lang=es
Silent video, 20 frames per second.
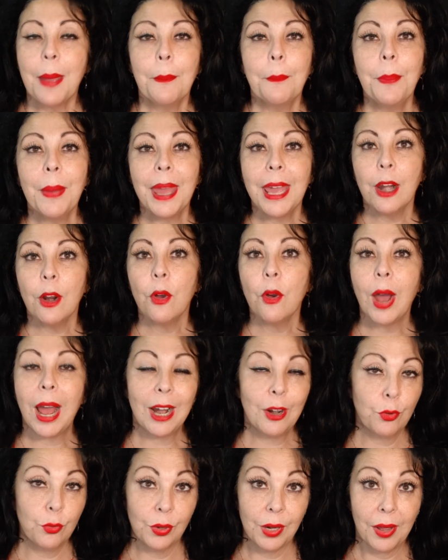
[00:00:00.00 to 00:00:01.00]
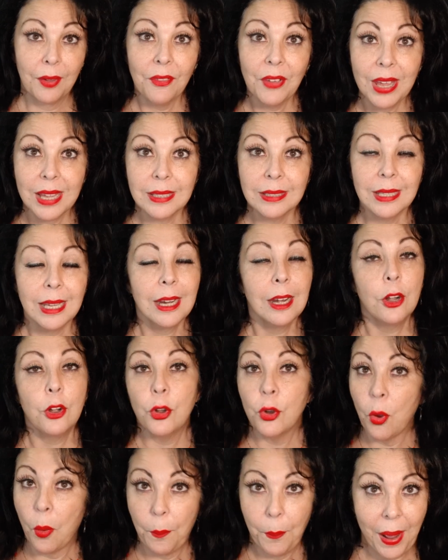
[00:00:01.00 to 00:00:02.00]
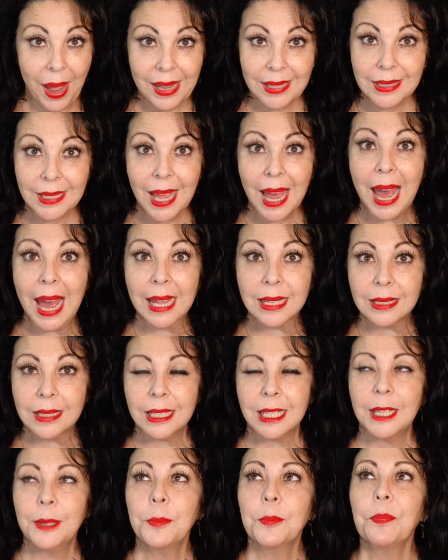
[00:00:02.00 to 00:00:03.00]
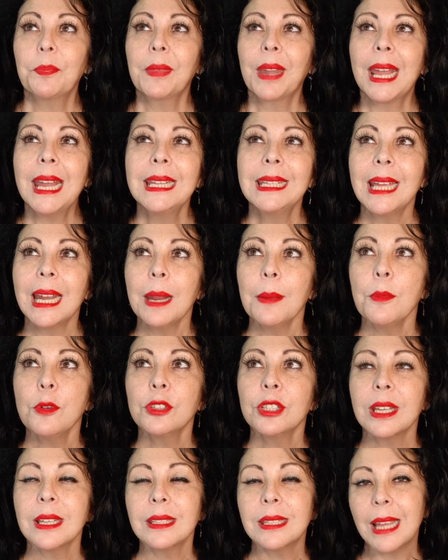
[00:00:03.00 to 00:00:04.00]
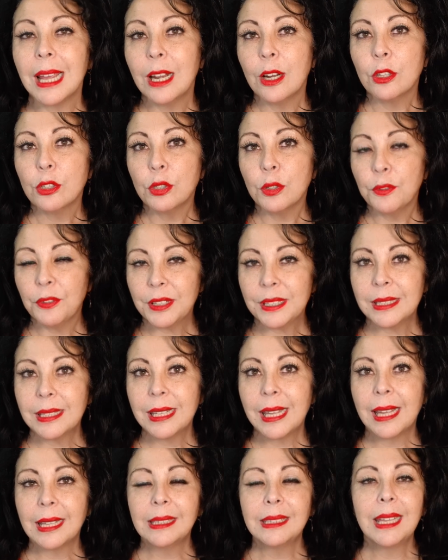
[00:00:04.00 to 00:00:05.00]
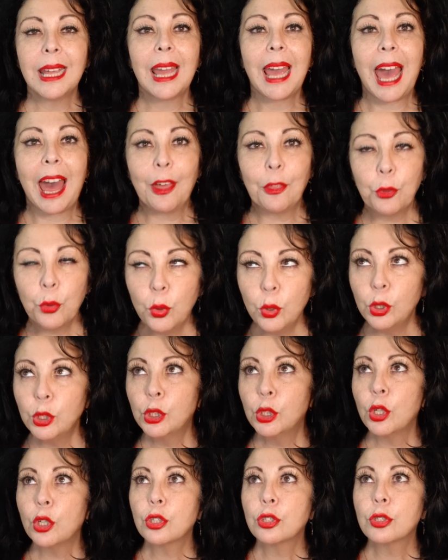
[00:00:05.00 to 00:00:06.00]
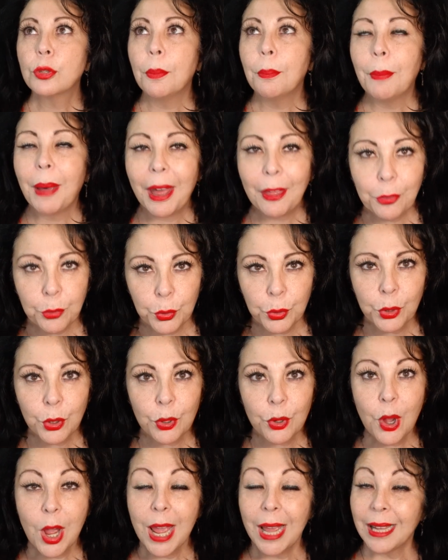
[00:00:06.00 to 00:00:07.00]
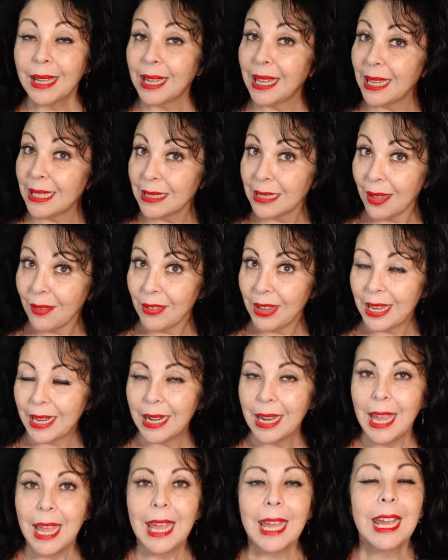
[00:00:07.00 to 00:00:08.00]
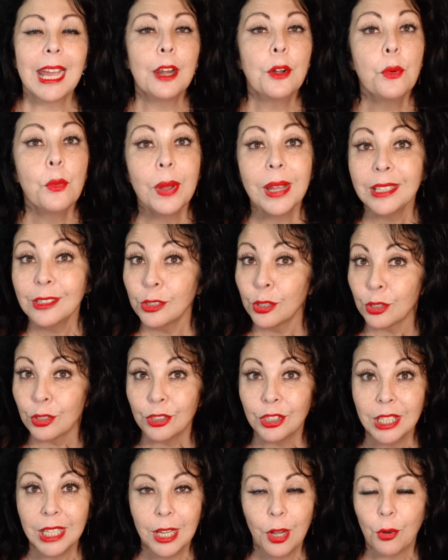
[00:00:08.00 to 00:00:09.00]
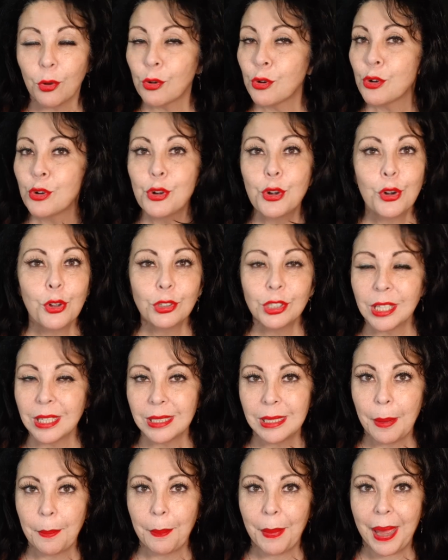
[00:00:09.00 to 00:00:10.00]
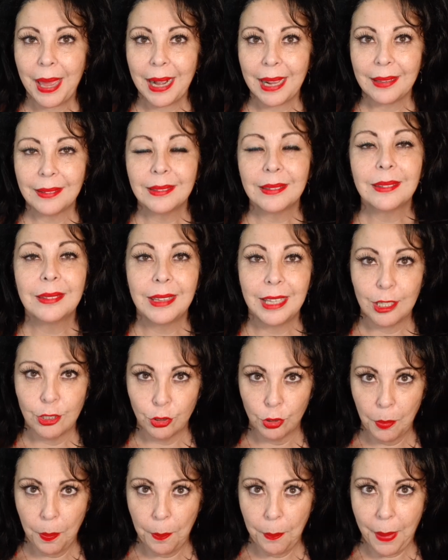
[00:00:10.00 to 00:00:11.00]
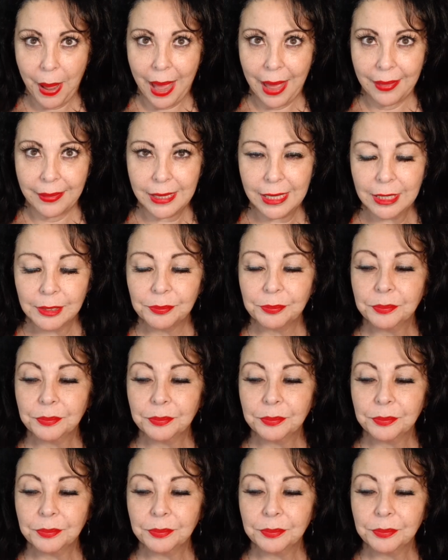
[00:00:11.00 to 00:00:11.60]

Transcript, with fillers: pero algunas veces no pasa así y tenemos que ser lo suficiente adultos, maduros, que saber que nuestros hijos no se separan de sus padres.